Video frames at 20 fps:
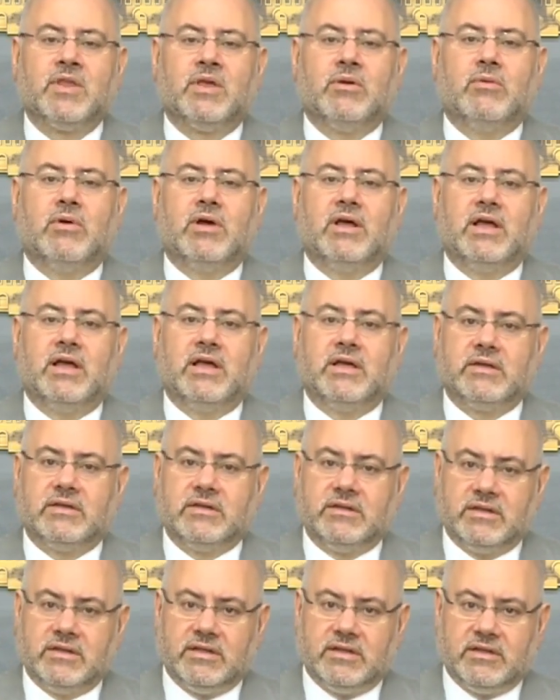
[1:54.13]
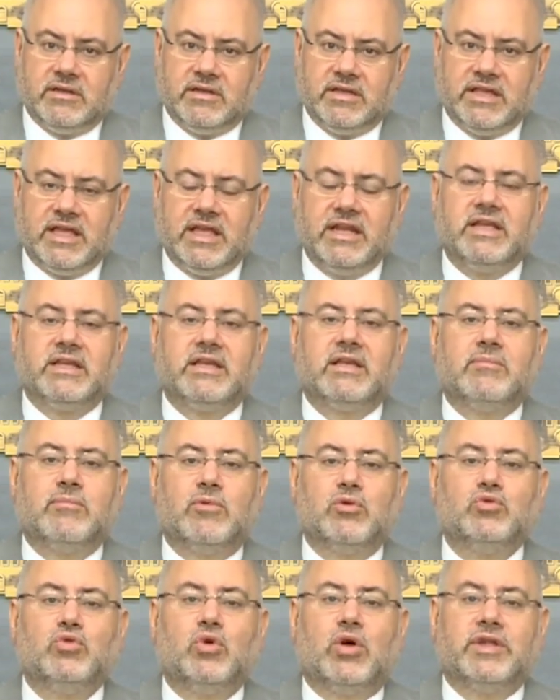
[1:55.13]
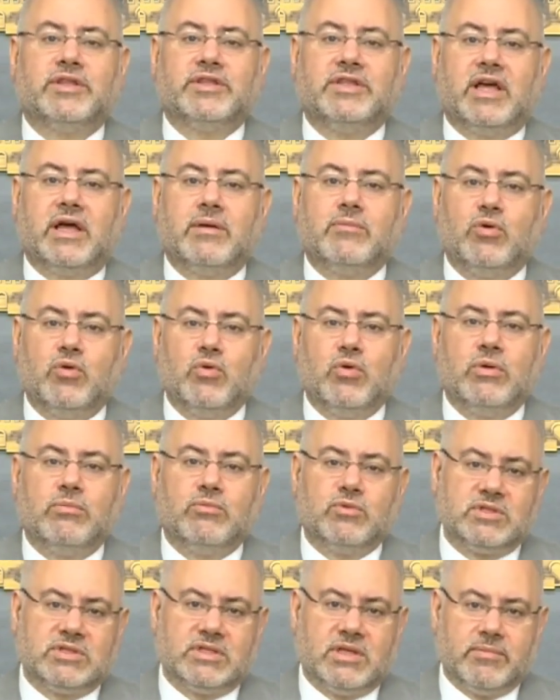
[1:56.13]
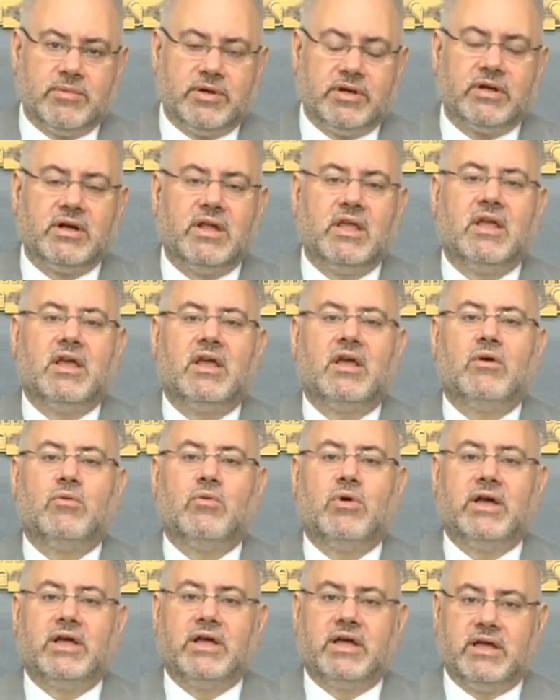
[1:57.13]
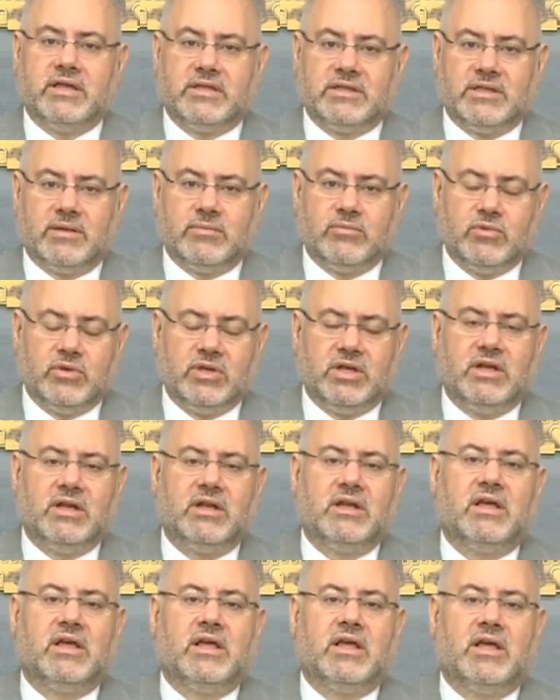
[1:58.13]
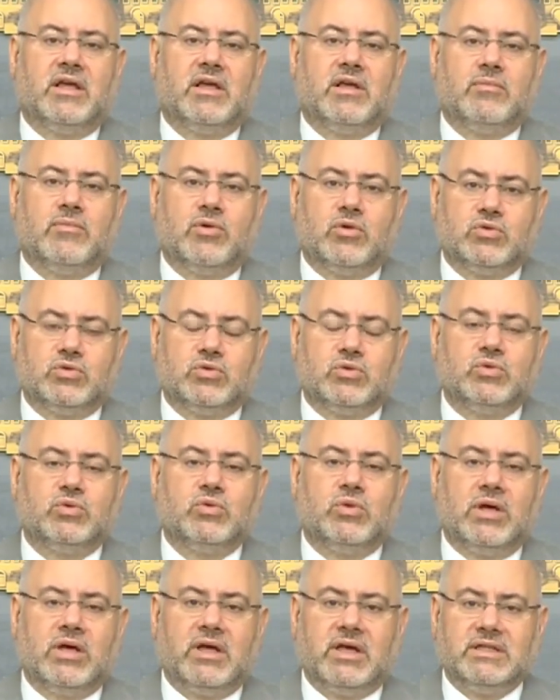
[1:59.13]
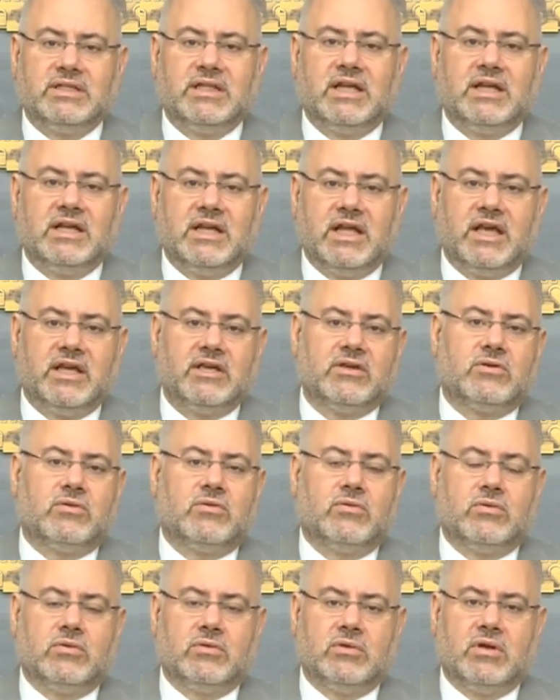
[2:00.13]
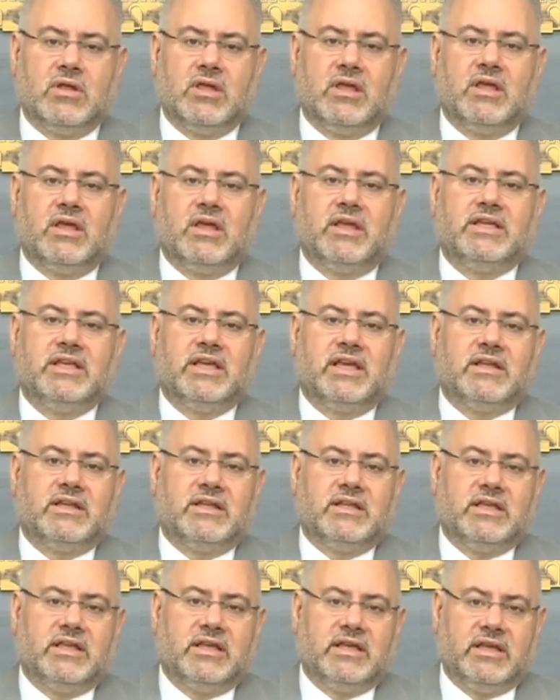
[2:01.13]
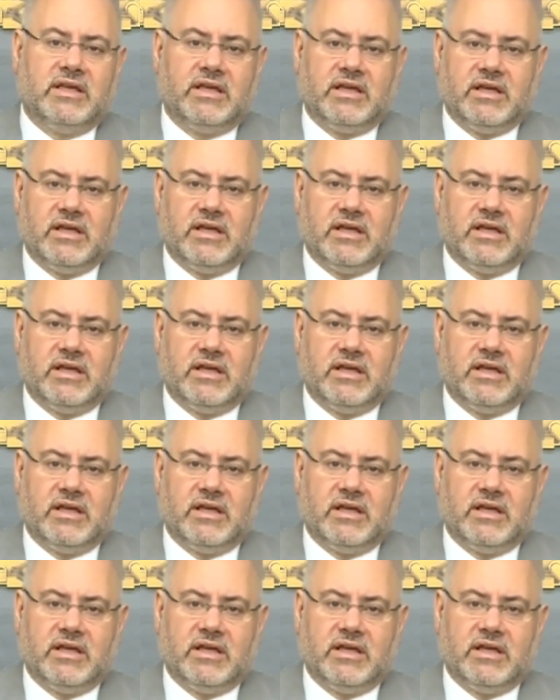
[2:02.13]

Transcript: وذلك موضوع الدعم هو مستمر والتمويل آه، موجود وهذا اللي حيكون يعني